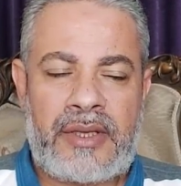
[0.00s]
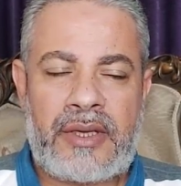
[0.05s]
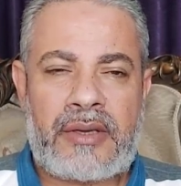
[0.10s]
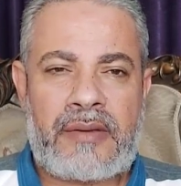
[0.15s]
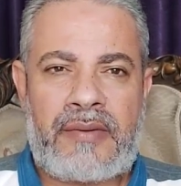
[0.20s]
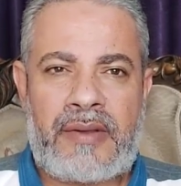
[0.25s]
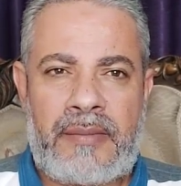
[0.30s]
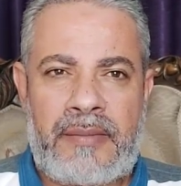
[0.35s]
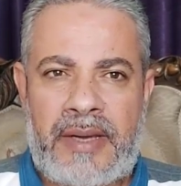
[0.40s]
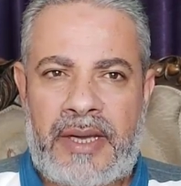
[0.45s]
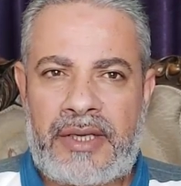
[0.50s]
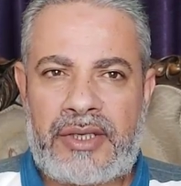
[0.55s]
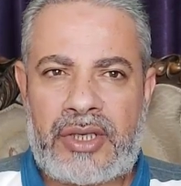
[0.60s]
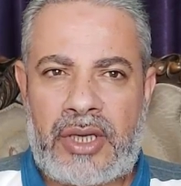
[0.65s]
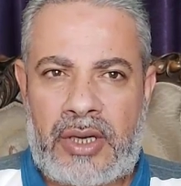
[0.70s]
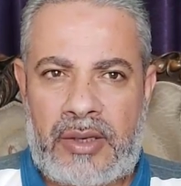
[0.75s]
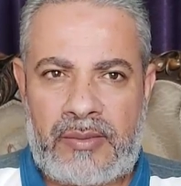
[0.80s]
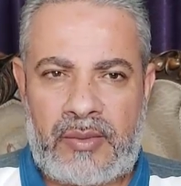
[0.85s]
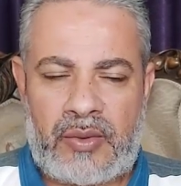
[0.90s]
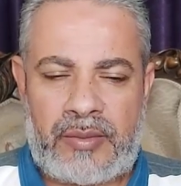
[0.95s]
ضيق في
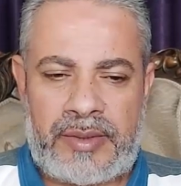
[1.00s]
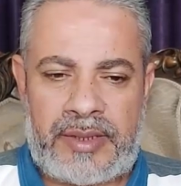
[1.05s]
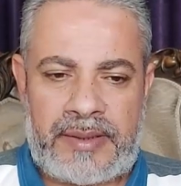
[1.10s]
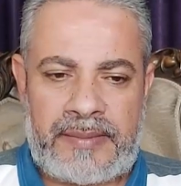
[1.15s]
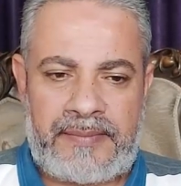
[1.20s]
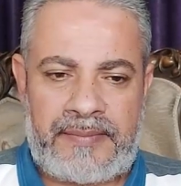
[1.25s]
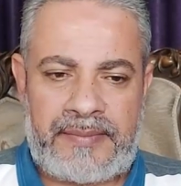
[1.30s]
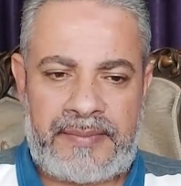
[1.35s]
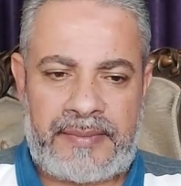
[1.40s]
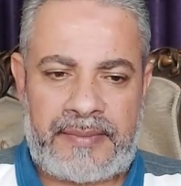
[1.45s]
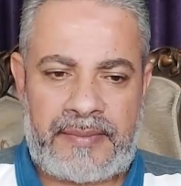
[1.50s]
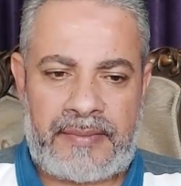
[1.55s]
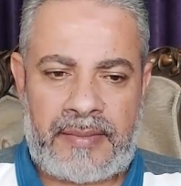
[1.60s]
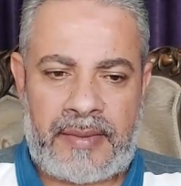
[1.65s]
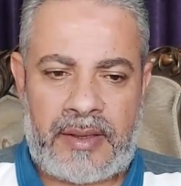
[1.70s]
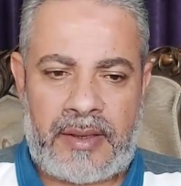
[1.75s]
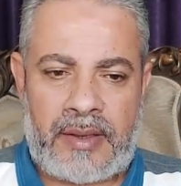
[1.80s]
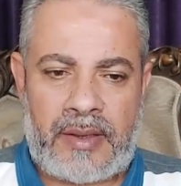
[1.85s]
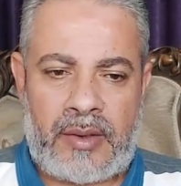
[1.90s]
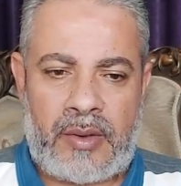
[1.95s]
المعيشة عموما
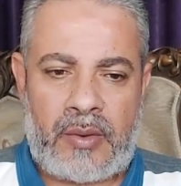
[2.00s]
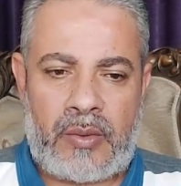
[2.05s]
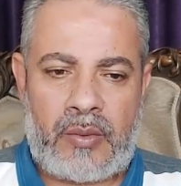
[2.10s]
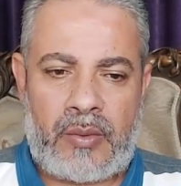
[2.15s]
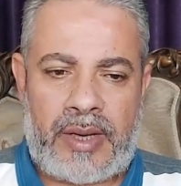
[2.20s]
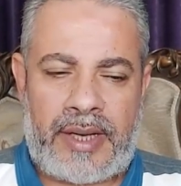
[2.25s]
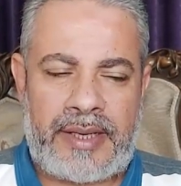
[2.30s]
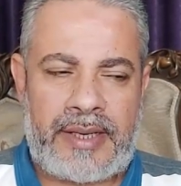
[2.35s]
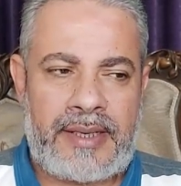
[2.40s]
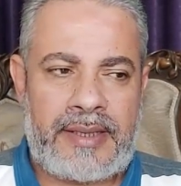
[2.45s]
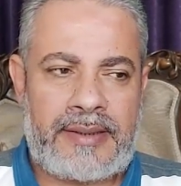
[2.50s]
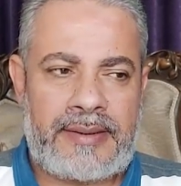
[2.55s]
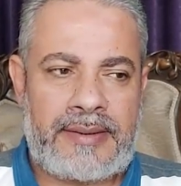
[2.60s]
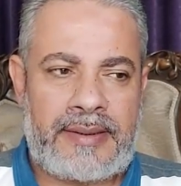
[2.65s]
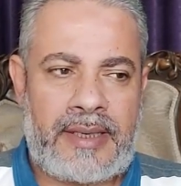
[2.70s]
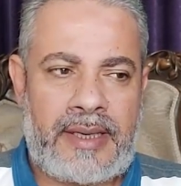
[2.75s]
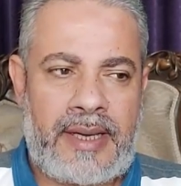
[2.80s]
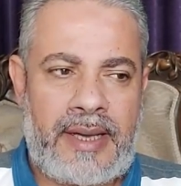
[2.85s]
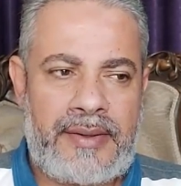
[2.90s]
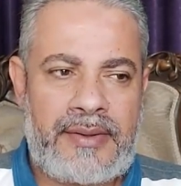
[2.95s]
وأحيانا
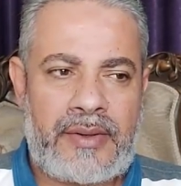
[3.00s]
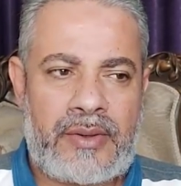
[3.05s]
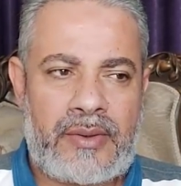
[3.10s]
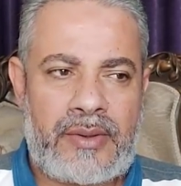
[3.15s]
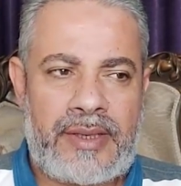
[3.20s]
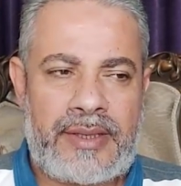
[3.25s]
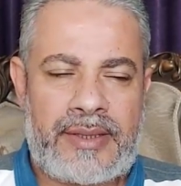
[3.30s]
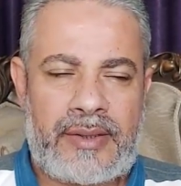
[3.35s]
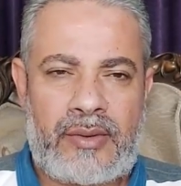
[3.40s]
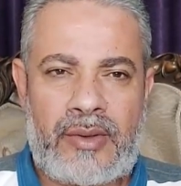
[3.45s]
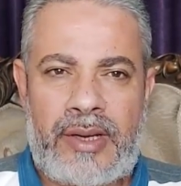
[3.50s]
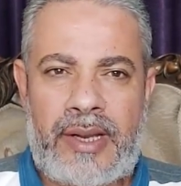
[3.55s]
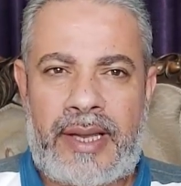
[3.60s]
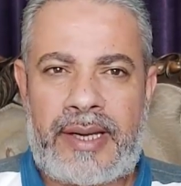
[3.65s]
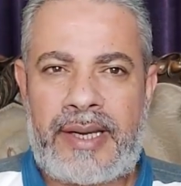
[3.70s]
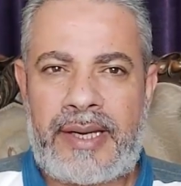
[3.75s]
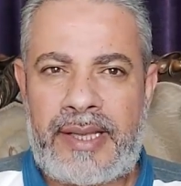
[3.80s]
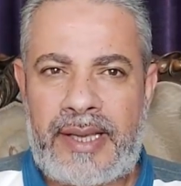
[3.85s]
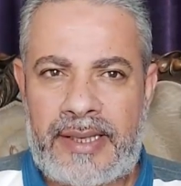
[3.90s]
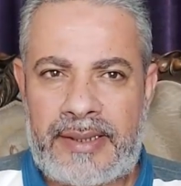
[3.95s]
هذه الرؤية تدل
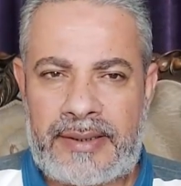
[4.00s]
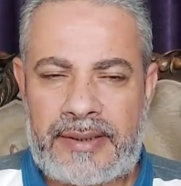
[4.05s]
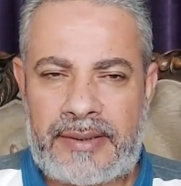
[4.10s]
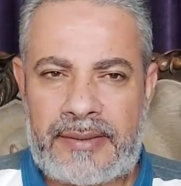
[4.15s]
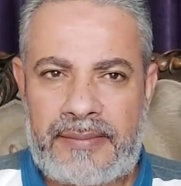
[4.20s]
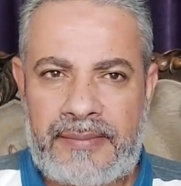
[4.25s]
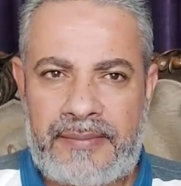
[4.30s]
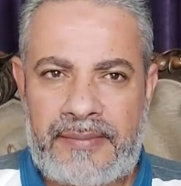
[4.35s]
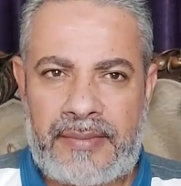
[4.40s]
على اليأس